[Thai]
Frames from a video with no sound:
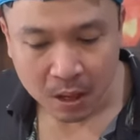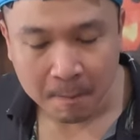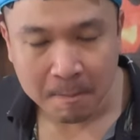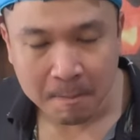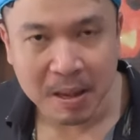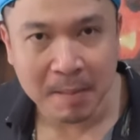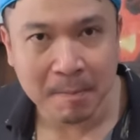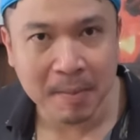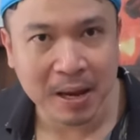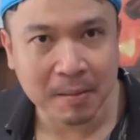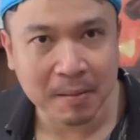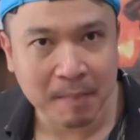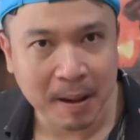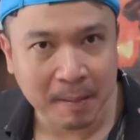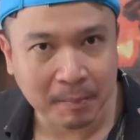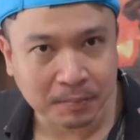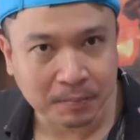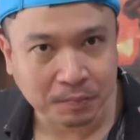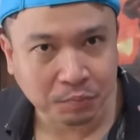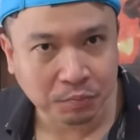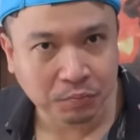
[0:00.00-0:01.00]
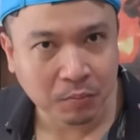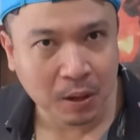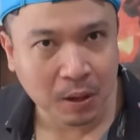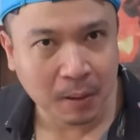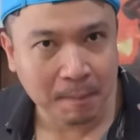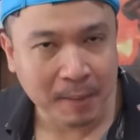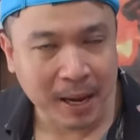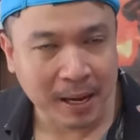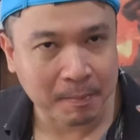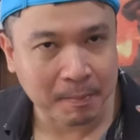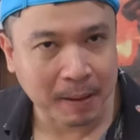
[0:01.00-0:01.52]
มีเผ็ดแบบ
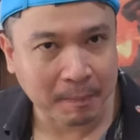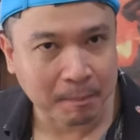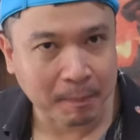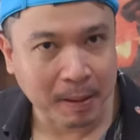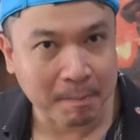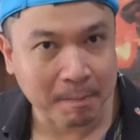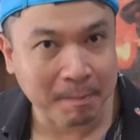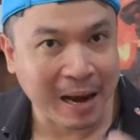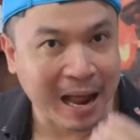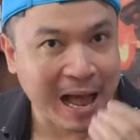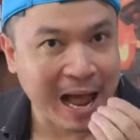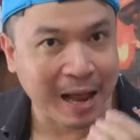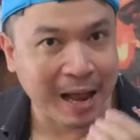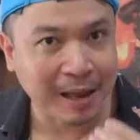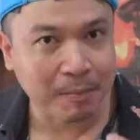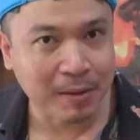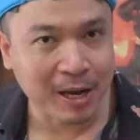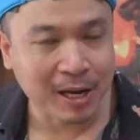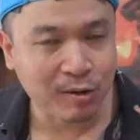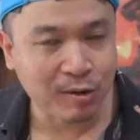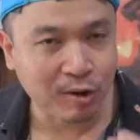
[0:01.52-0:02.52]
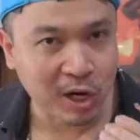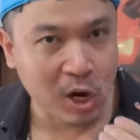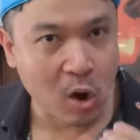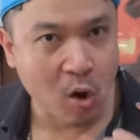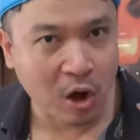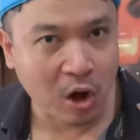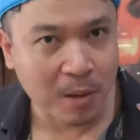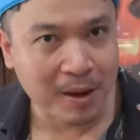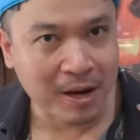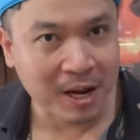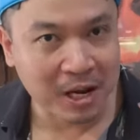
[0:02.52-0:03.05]
เผ็ดแบบปลายๆพริกโด
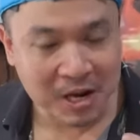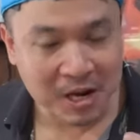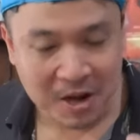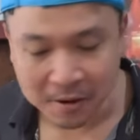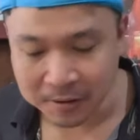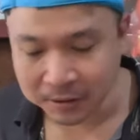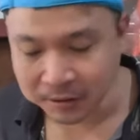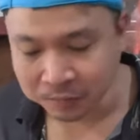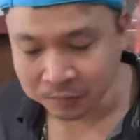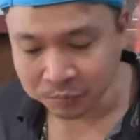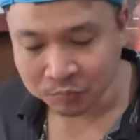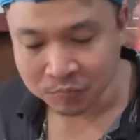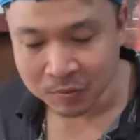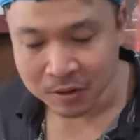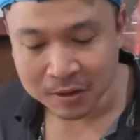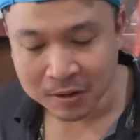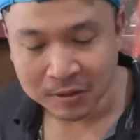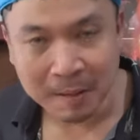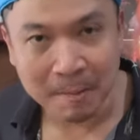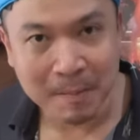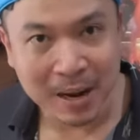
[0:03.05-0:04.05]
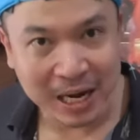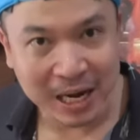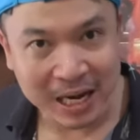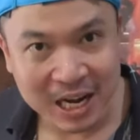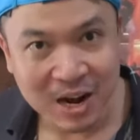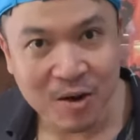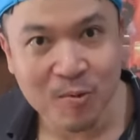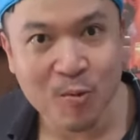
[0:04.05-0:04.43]
ดๆขึ้นมานิดนึงจะเหมือนเนื้อ